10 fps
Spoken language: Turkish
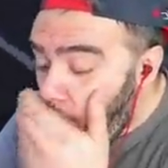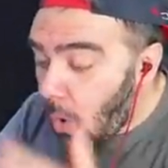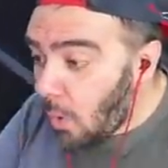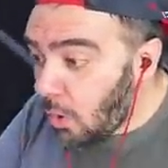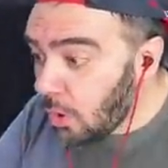
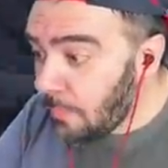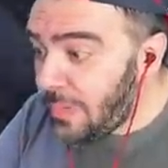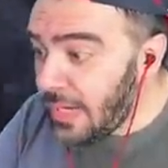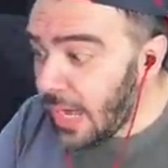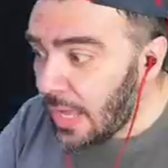Oğlum
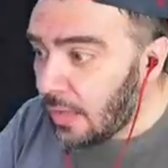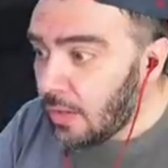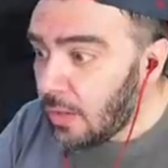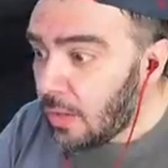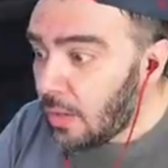bina
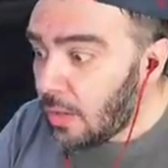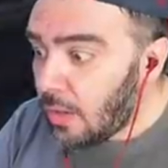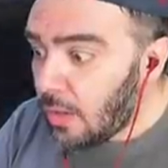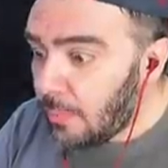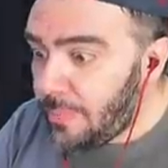
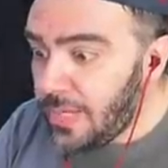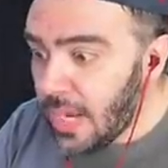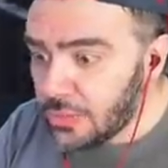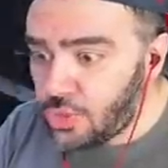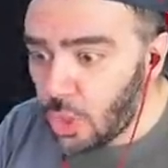
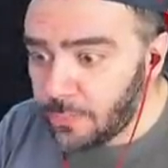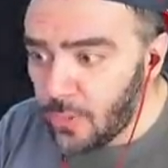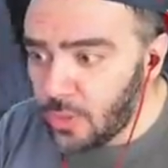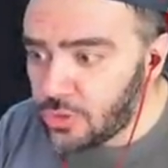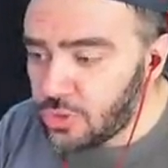bina
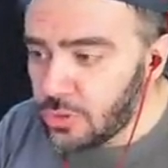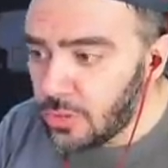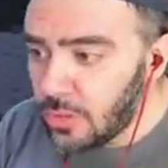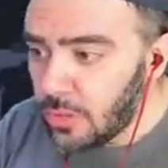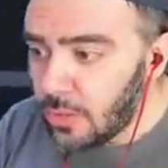çökmüş.
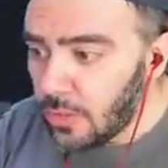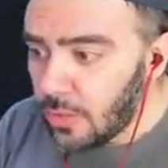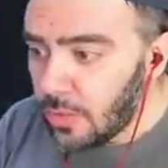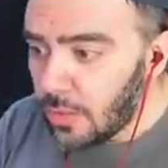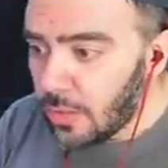
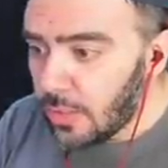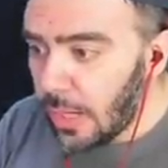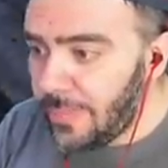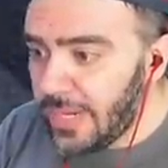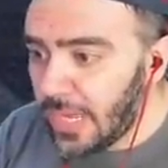
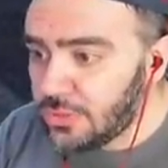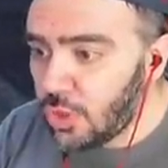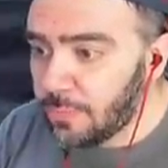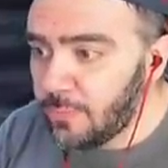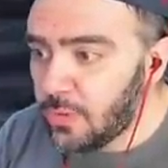Lan bina
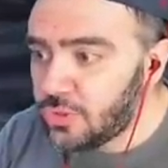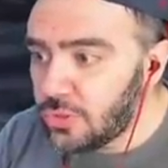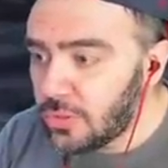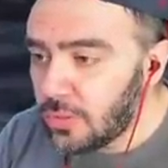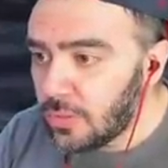
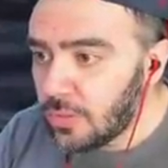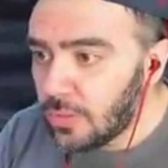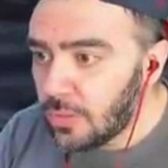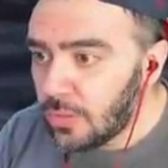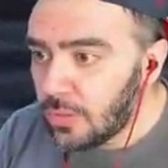çökmüş.
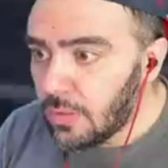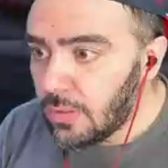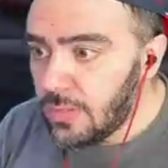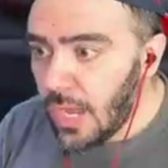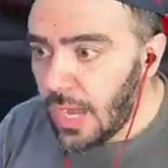
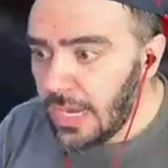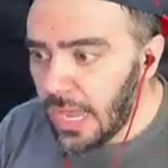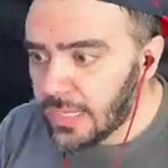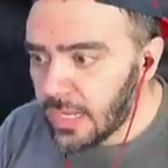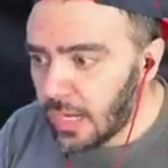Ne
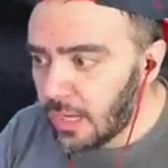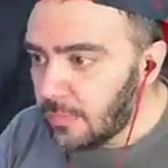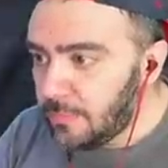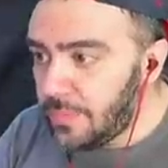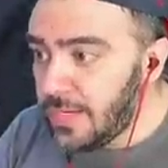alaka?
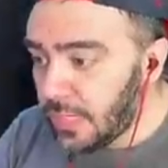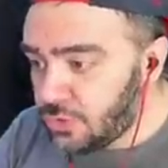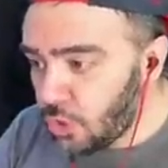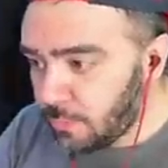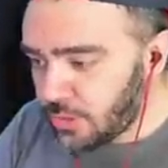Bina
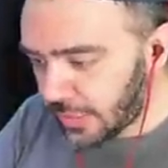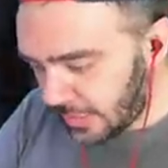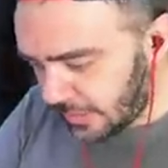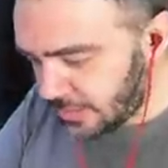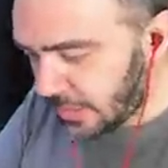çökmüş
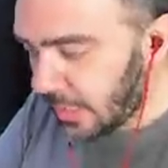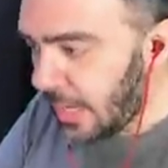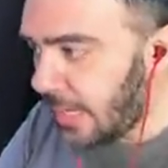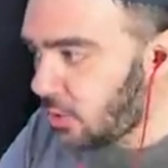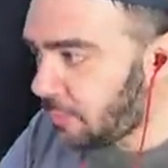arkadaşlar.
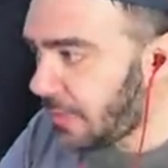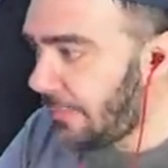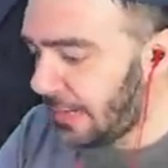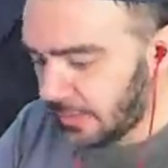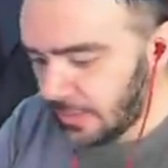Helikopter
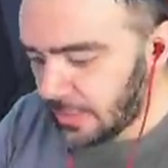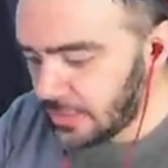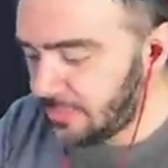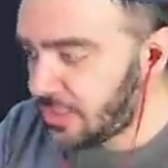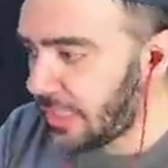hemen.
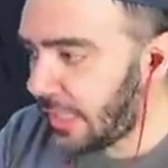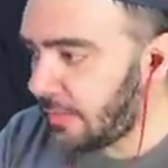Hızlı bir şekilde.